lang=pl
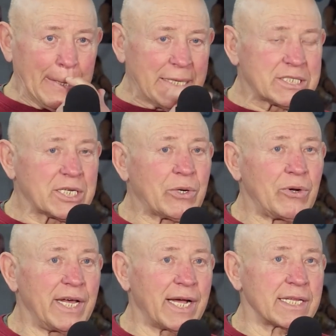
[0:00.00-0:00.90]
Jeszcze
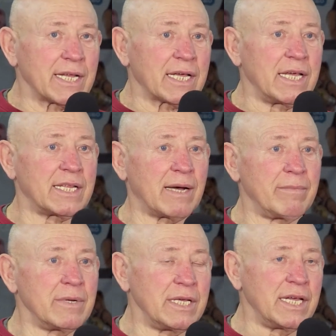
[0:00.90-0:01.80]
kolega taki
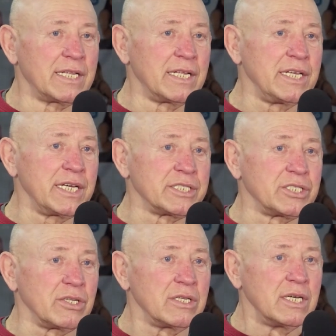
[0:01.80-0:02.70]
tam, jeden
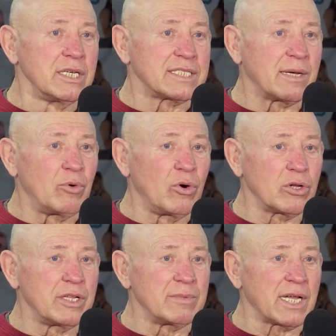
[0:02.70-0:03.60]
jeździł
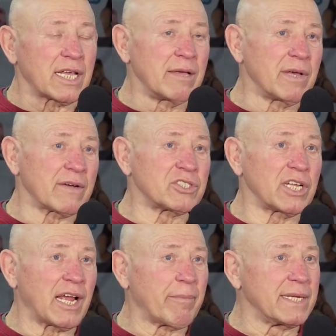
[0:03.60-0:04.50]
samochodem takim jak
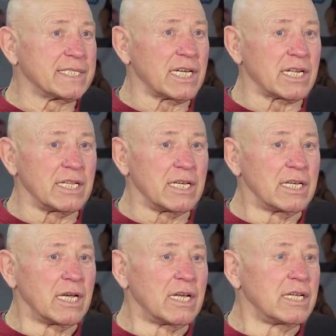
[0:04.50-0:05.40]
czterech pancerny,
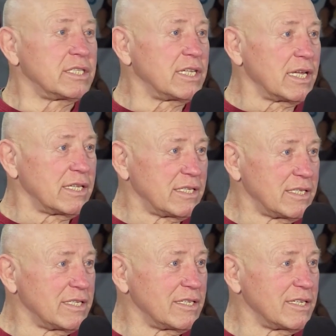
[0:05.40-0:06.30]
ten
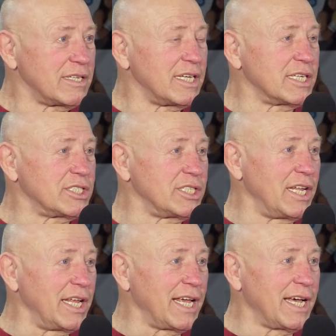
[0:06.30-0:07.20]

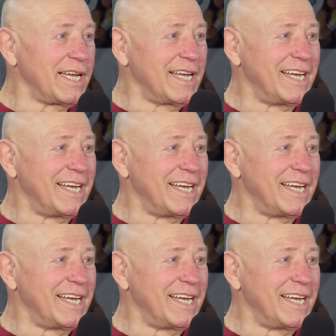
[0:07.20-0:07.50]
jeździli, nie?